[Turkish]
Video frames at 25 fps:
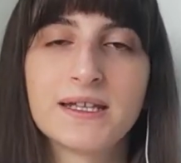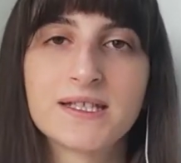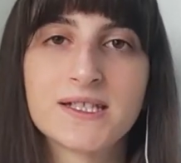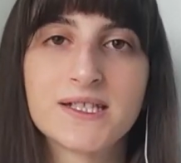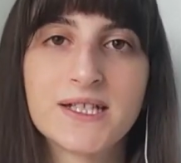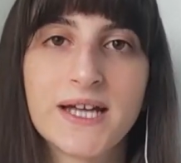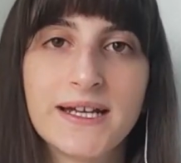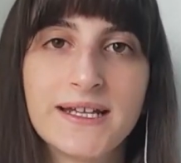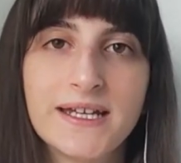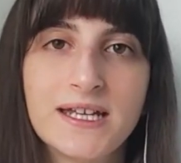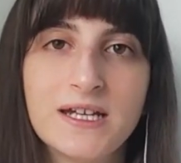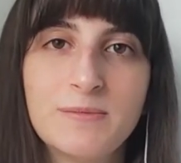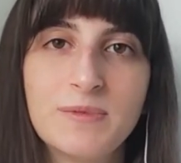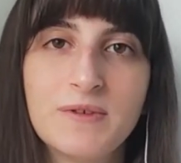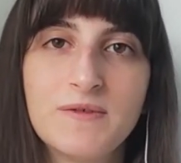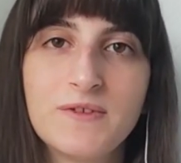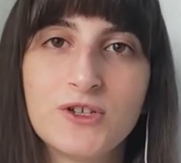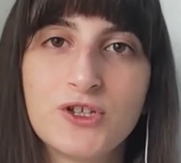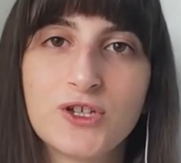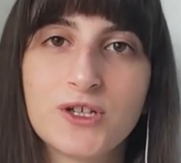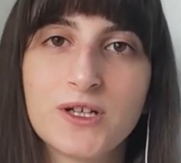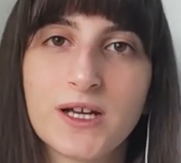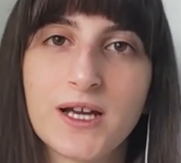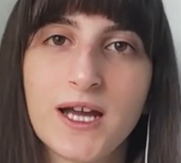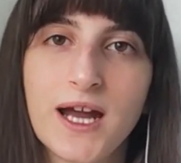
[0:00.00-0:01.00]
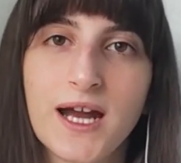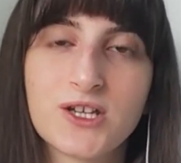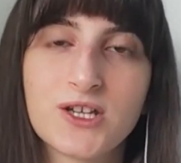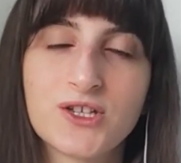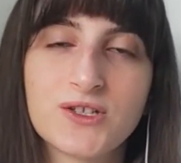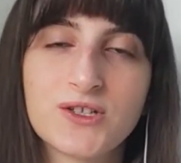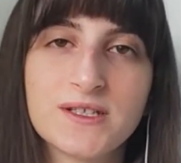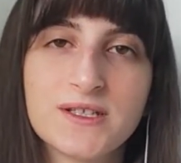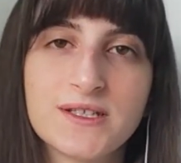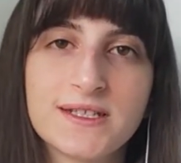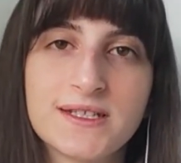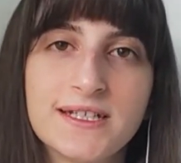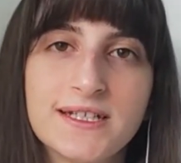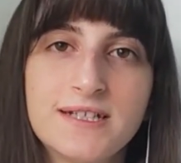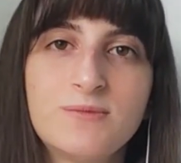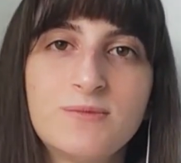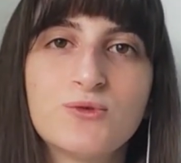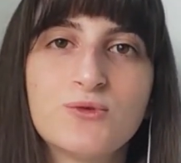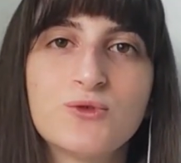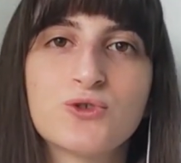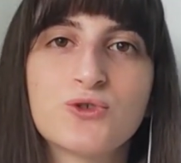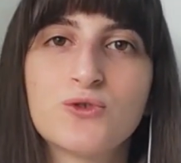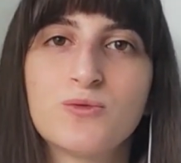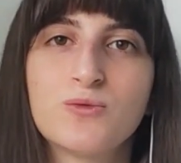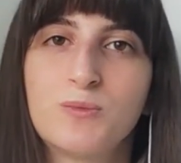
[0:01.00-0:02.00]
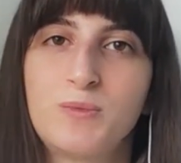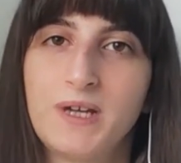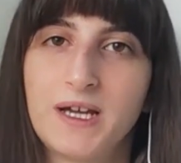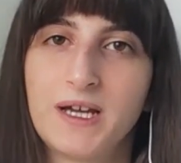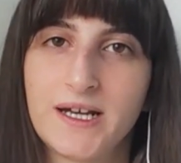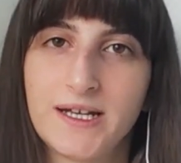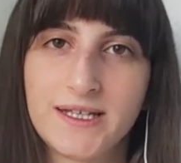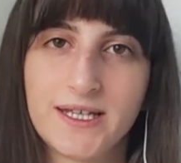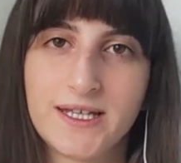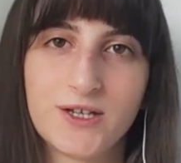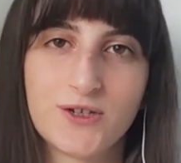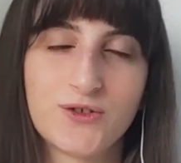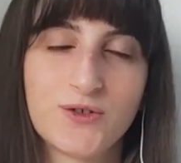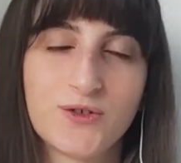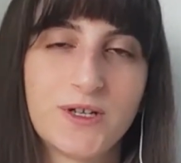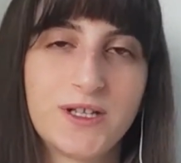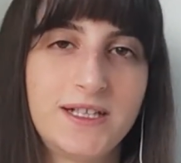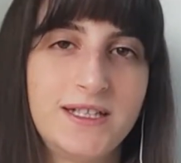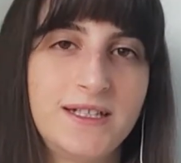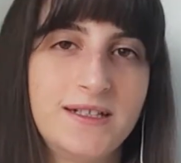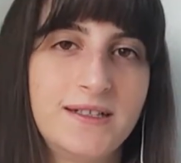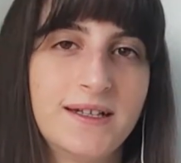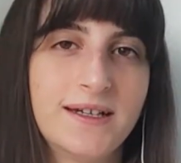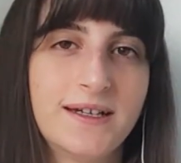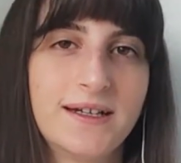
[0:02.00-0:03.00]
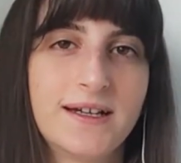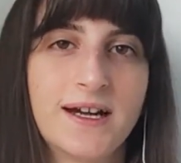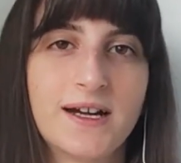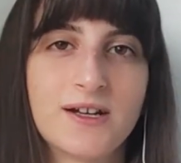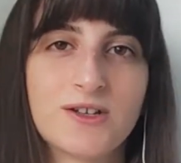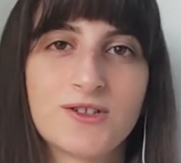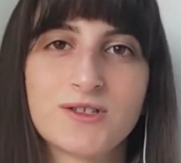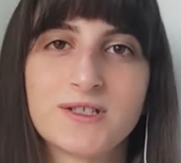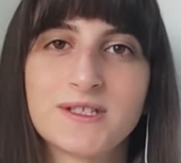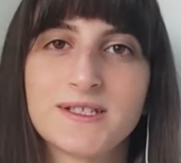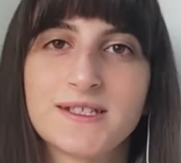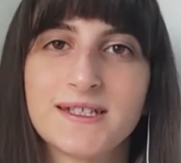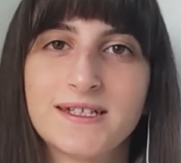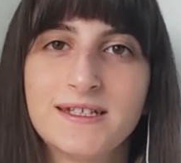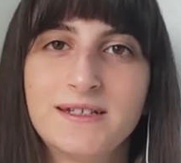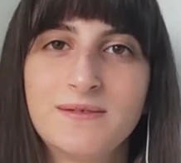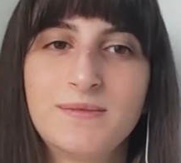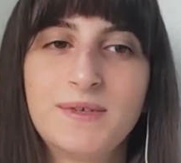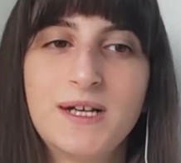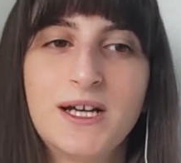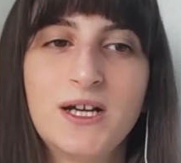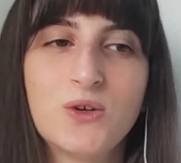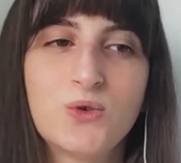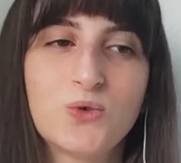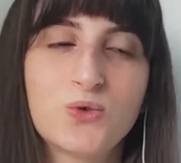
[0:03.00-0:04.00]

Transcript: arkadaşlar yeni bir videoda karşınızdayım. Uzun bir aradan sonra yine karşınızdayım.